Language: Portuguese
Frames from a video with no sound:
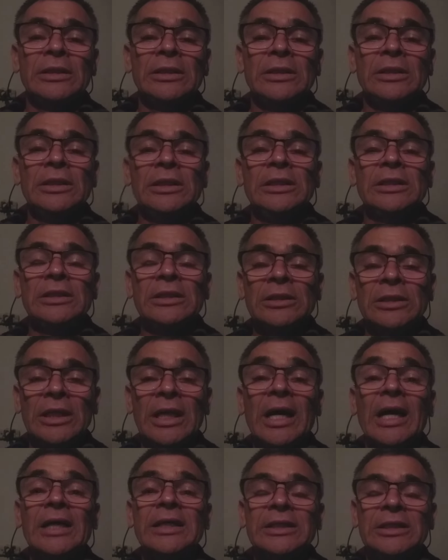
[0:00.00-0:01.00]
e
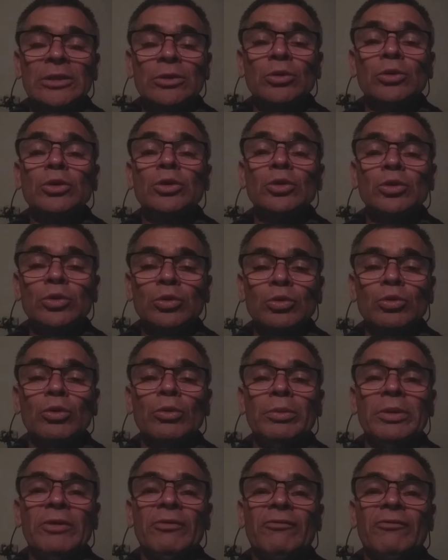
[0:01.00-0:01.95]
aqui no YouTube.